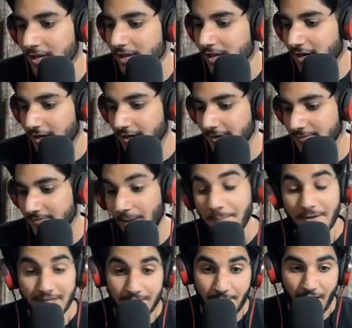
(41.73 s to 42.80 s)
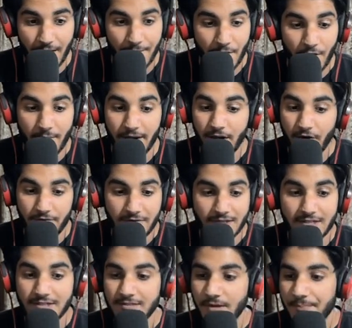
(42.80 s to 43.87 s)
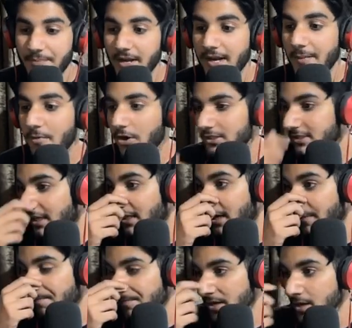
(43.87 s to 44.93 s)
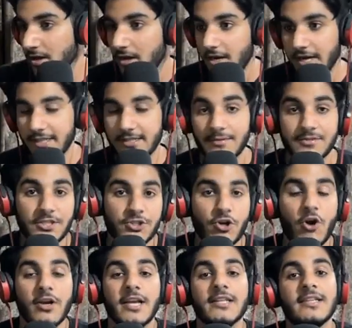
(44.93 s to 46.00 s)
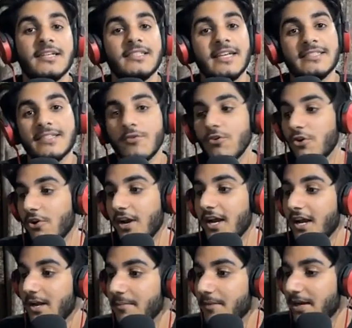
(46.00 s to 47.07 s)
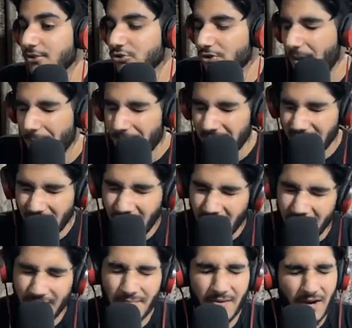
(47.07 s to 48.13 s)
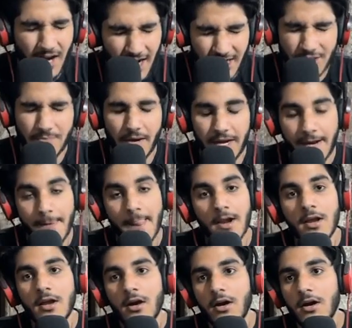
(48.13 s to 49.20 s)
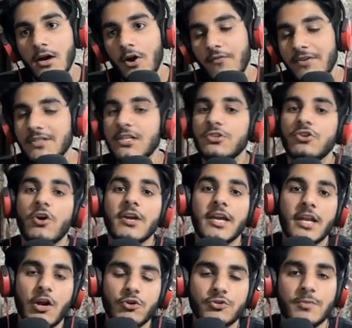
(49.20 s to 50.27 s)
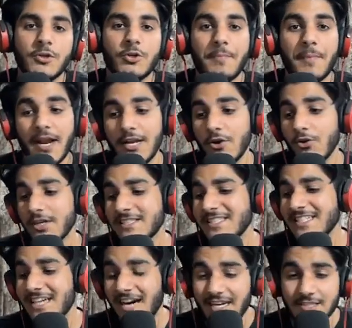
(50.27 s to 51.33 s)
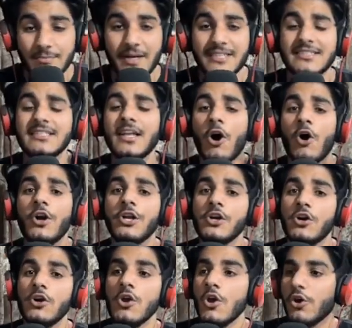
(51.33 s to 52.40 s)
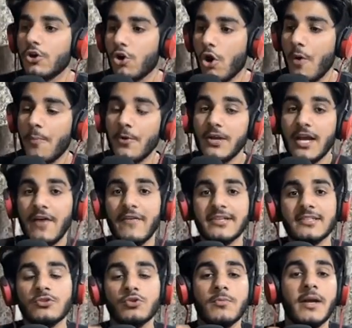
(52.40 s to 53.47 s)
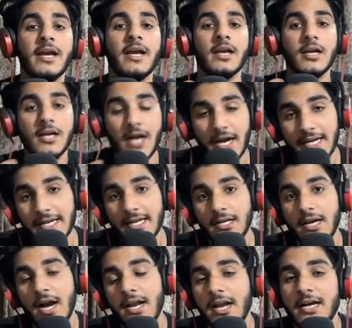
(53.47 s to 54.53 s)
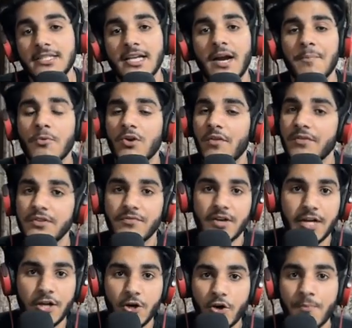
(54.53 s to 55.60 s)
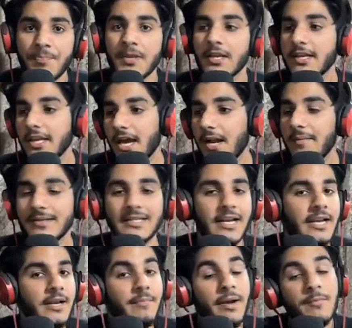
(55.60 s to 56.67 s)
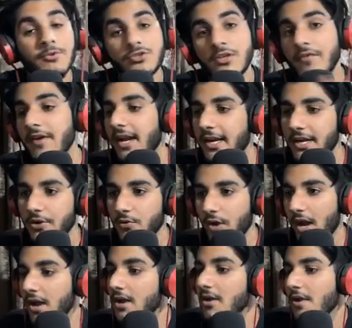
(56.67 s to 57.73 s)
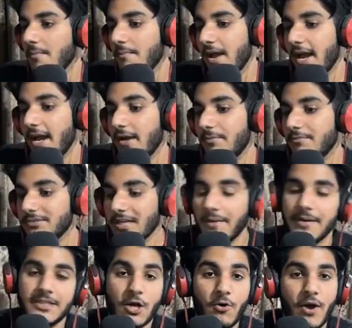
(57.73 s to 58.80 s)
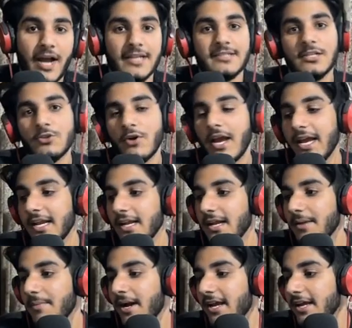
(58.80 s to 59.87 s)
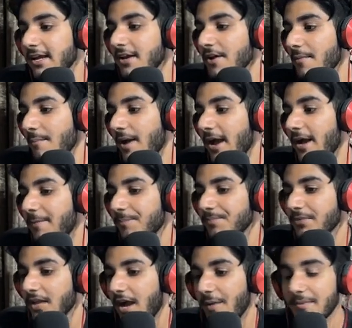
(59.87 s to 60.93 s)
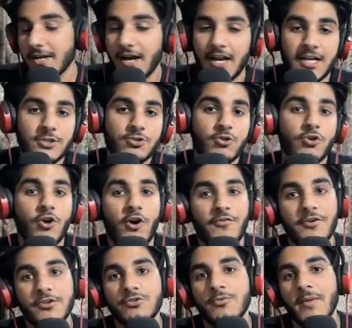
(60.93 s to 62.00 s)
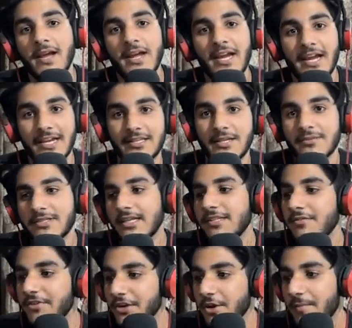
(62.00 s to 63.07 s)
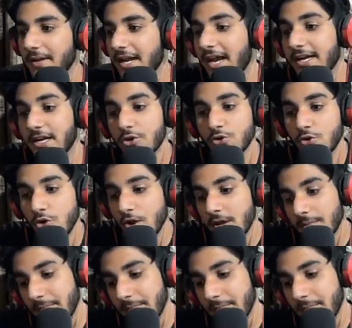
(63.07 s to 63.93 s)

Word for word: सबके दिमाग में और भाई ऑब्वियसली सबके लिए बहुत ज़्यादा एकदम से शॉकिंग था जैसे उन्होंने कलमकार छोड़ा बट आज आज भाई ऑब्वियसली सॉन्ग की अनाउंसमेंट तो पहली होगी थी आज भाई सीधा ऑडियो ड्रॉप हुई है वैसे सुबह गाने गाना आ जाएगा पूरा विद वीडियो ग्यारह बजे लेकिन भाई मुझसे वेट नहीं हो रहा मैं सही बताऊँ ऐसा तो है ही नहीं कि भाई मैं अभी गाना सुन लूँ और फिर सुबह एकदम से ऐसे वीडियो पे रिएक्ट कर दूँ मैं